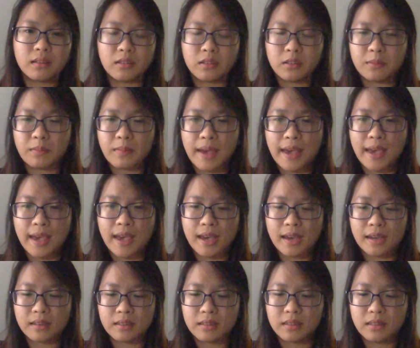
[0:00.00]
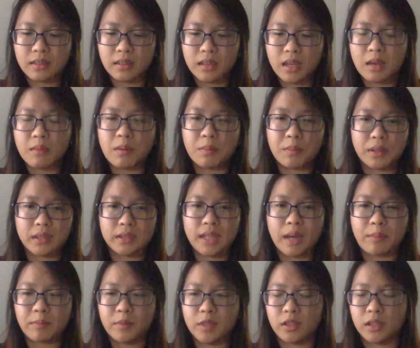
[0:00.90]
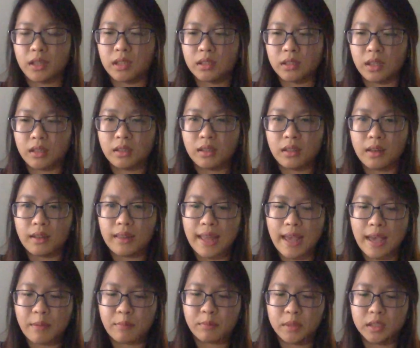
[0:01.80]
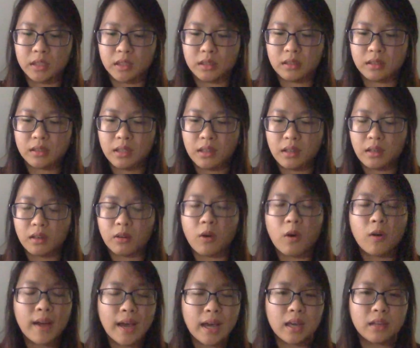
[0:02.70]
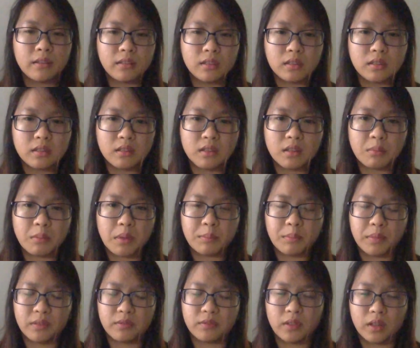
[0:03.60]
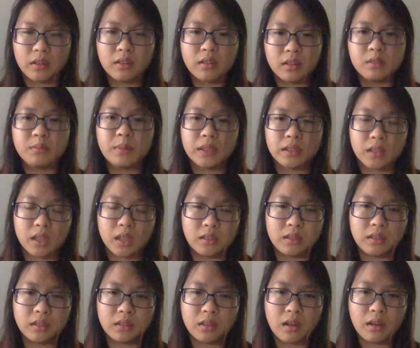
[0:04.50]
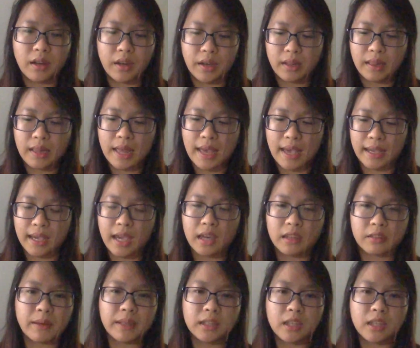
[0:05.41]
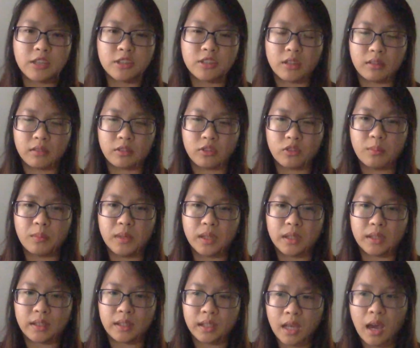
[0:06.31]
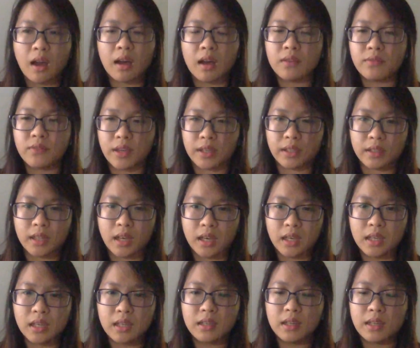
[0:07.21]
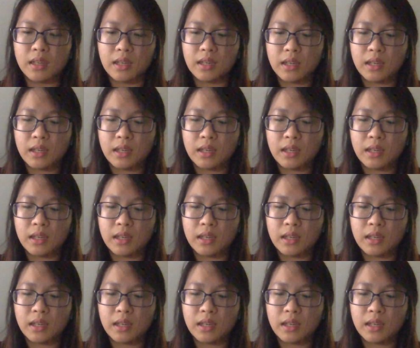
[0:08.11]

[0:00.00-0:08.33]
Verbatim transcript: nhưng mà khi mà mình tập được cái tính gọi là mình cố gắng hết sức nhưng mà mình vẫn giữ bình tĩnh có nghĩa là cái expectation của mình cho cái việc đấy